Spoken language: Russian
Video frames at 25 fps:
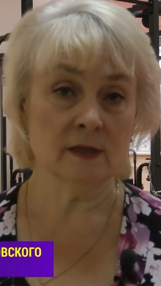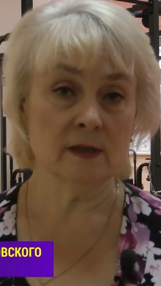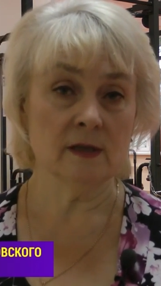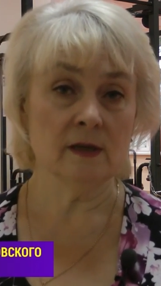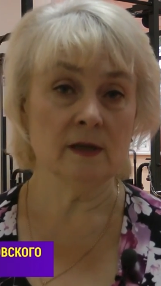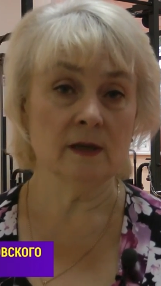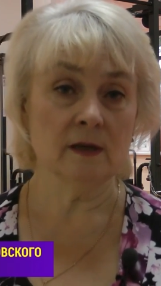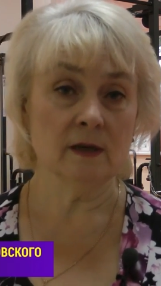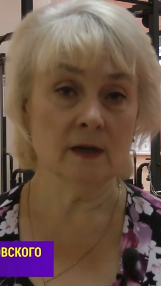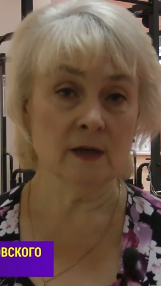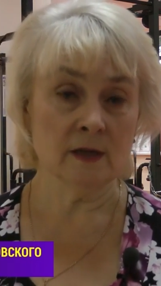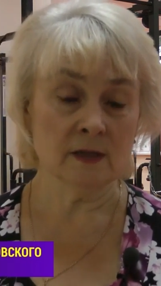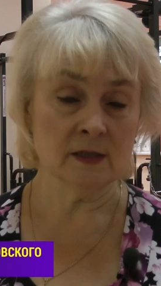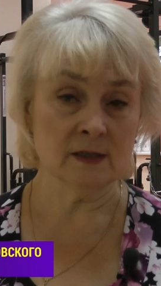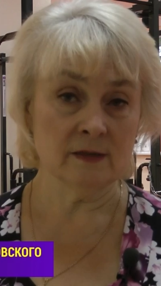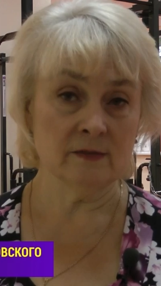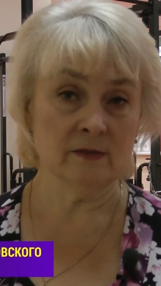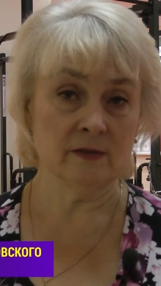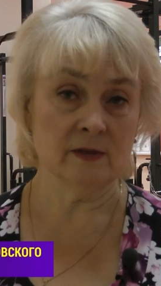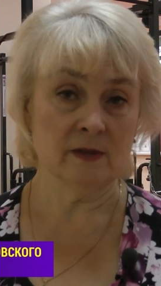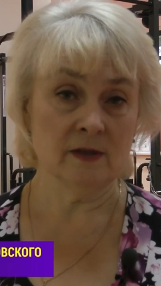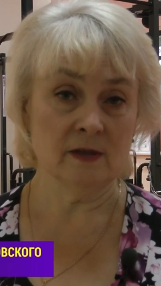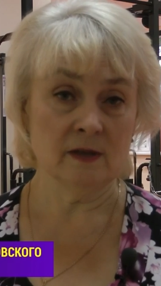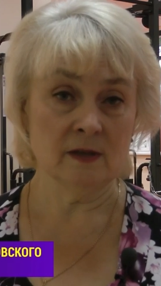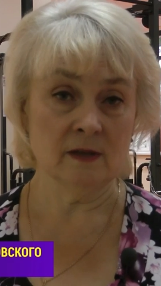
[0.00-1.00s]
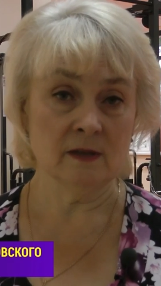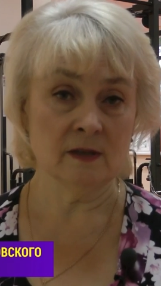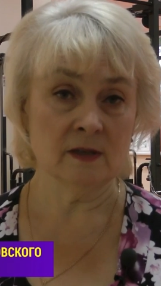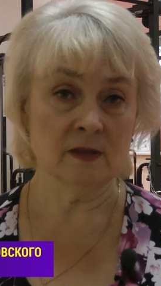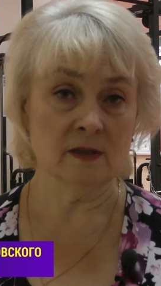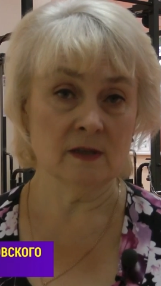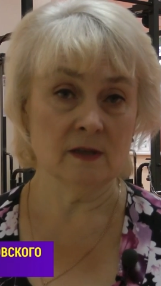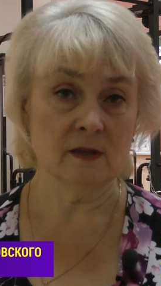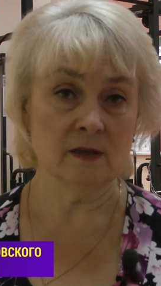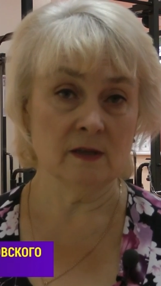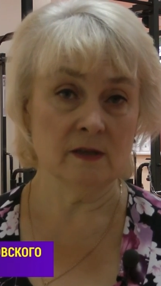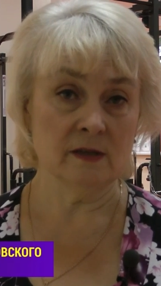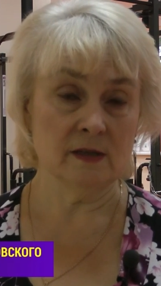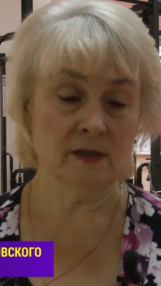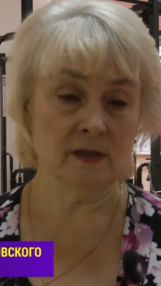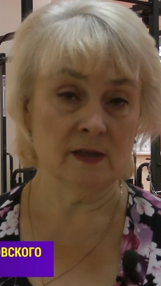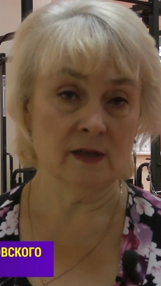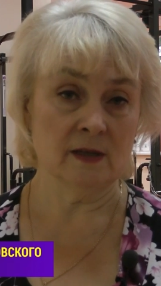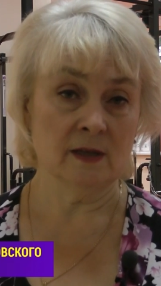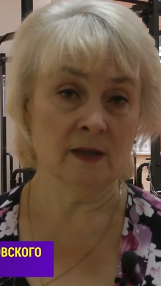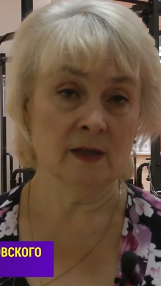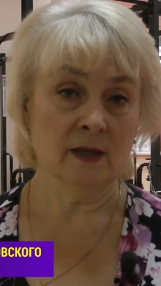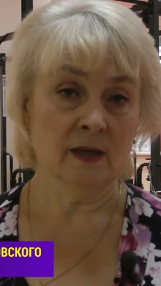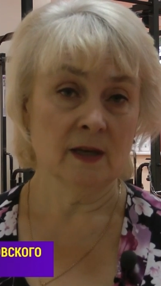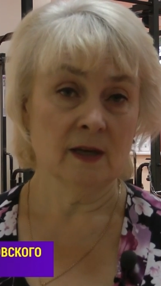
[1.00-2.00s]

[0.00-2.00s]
На лекарства надеяться нельзя.